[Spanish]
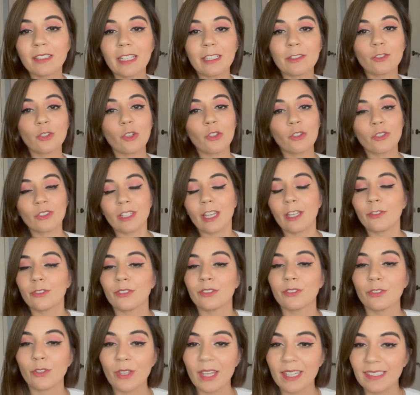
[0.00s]
En todos lados
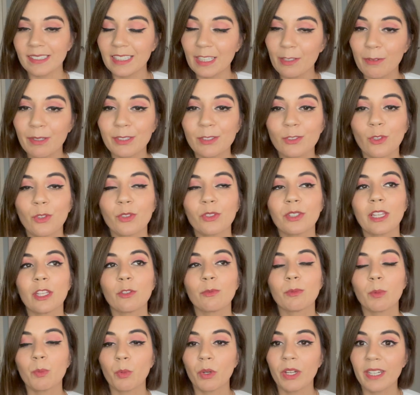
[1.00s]
estoy activa, en todos lados
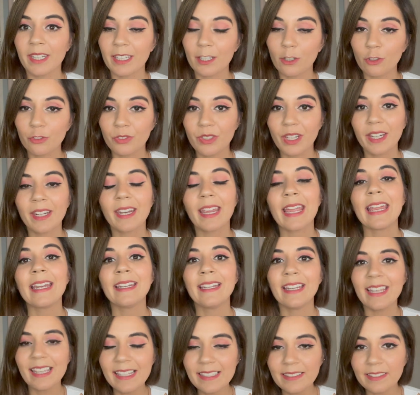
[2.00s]
me pueden encontrar en
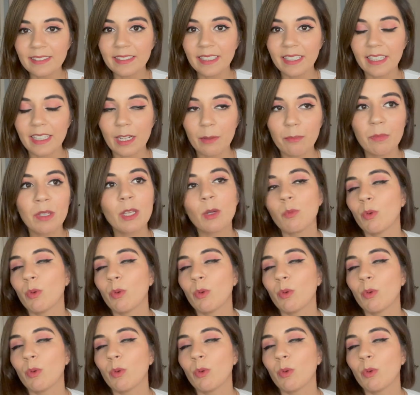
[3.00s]
Instagram.